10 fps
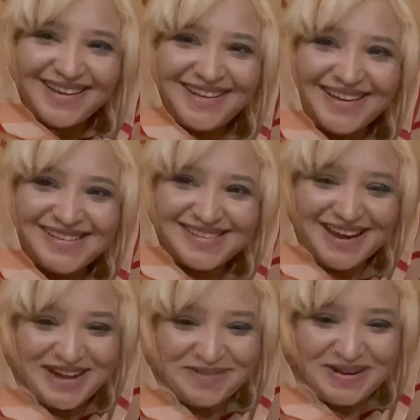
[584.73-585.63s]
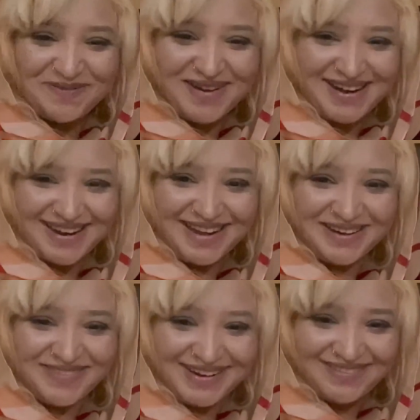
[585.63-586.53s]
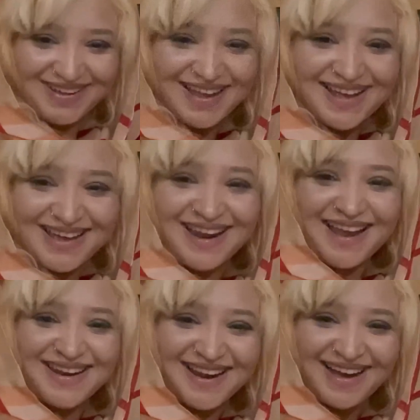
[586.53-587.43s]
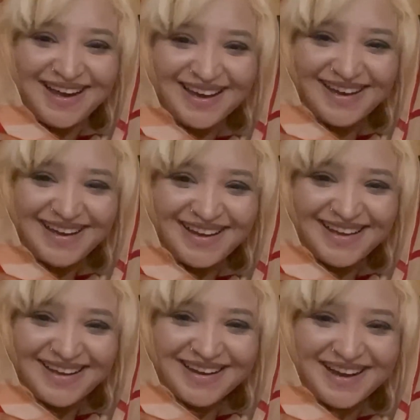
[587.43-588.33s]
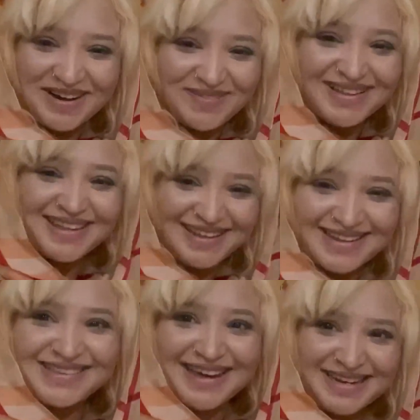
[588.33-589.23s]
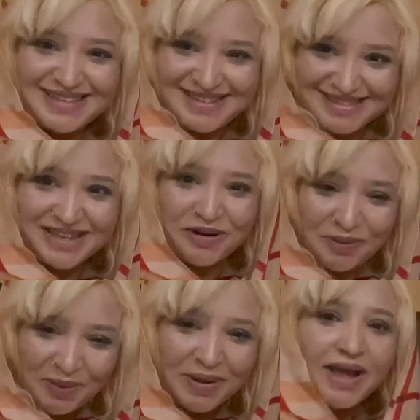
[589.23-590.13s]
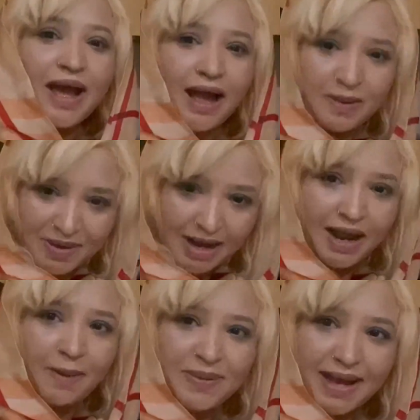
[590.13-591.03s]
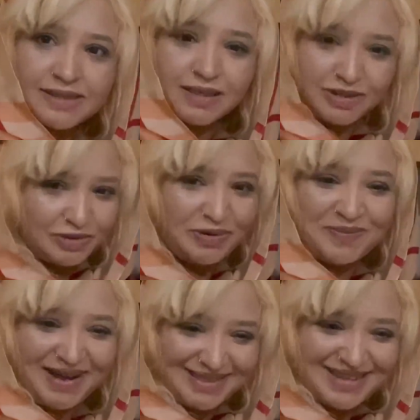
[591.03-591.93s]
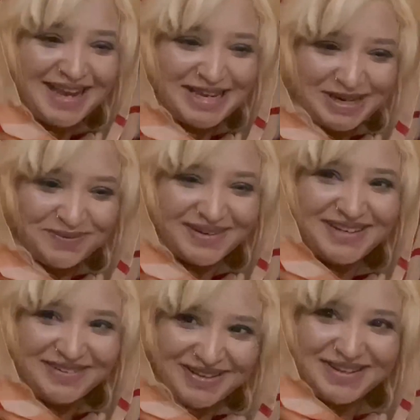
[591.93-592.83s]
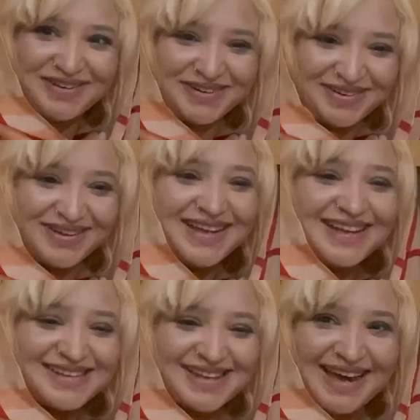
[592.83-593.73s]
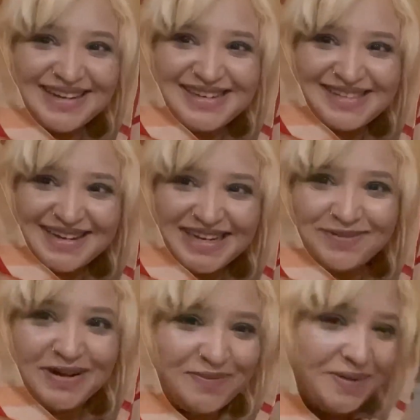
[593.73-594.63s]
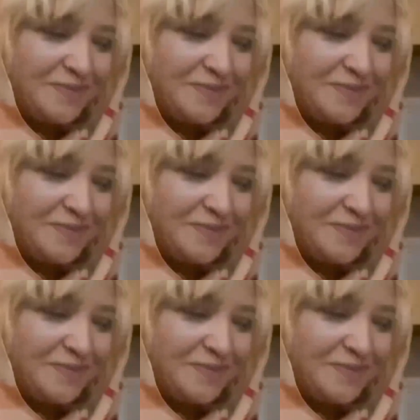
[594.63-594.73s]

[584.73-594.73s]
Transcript: गाइज रायना अपना पराठा खाने बैठी हुई रायना कान बंद है ये सारी चीज़ें रखो अभी अभिनाइल आप भी आ सकते हो कोई बात नहीं आज आप बुढ़ी हुई है रखो सारी चीज़ें टेबल पे